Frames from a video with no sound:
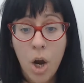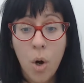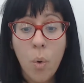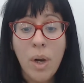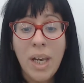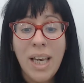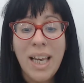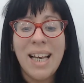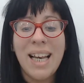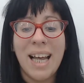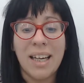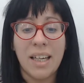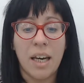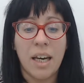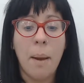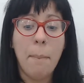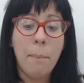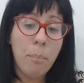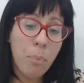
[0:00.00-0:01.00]
¿Cuál es la
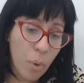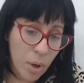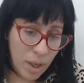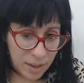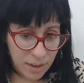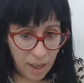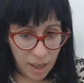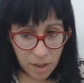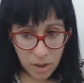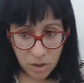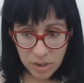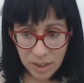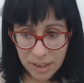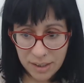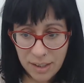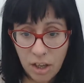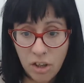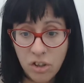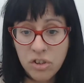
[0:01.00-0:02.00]
respuesta de los
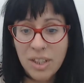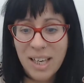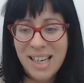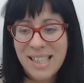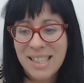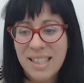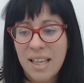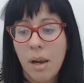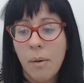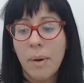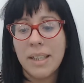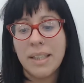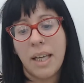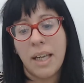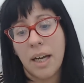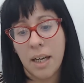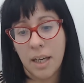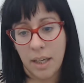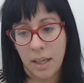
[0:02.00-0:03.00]
estados? El
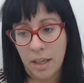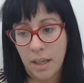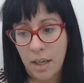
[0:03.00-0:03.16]
salvataje.